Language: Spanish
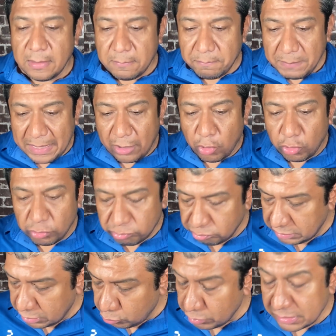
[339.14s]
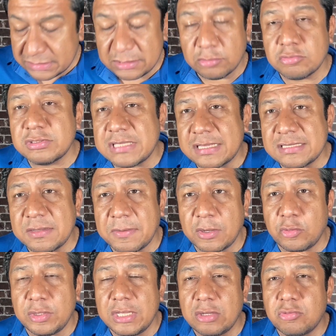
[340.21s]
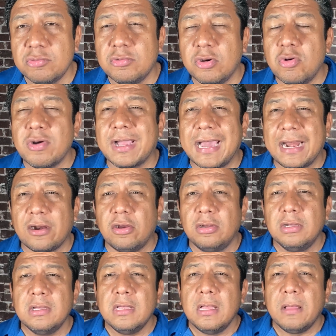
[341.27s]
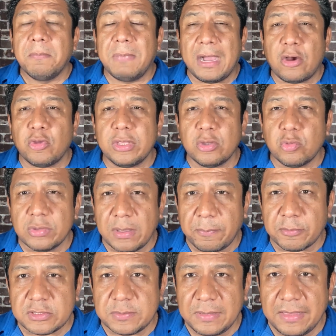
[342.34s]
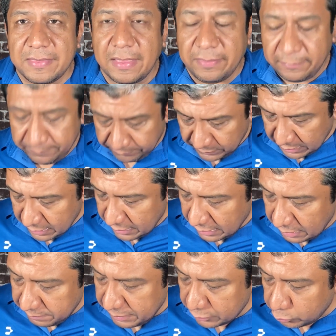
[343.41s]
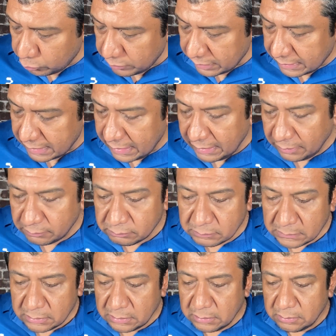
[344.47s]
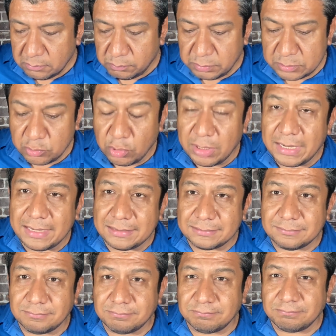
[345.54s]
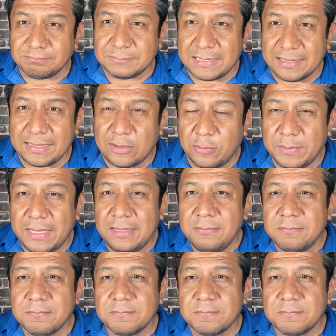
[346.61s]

bajo ninguna circunstancia, bajo ningún cargo, bajo ninguna posibilidad, en virtud de que pues no ha quedado bien,